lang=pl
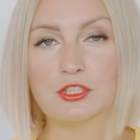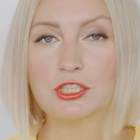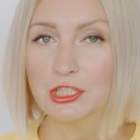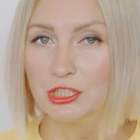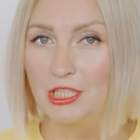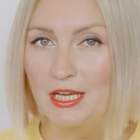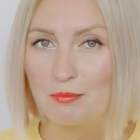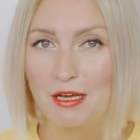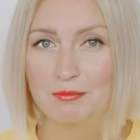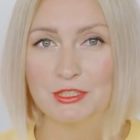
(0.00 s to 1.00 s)
Dzisiaj
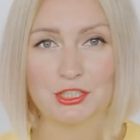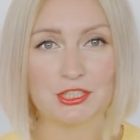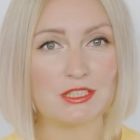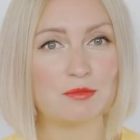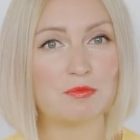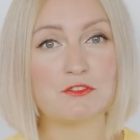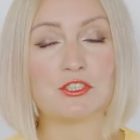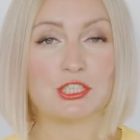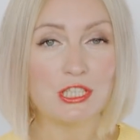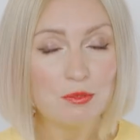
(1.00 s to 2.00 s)
mamy
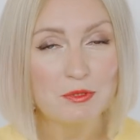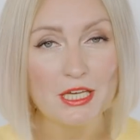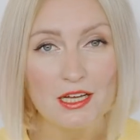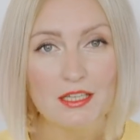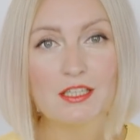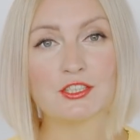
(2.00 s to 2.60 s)
31 sierpnia,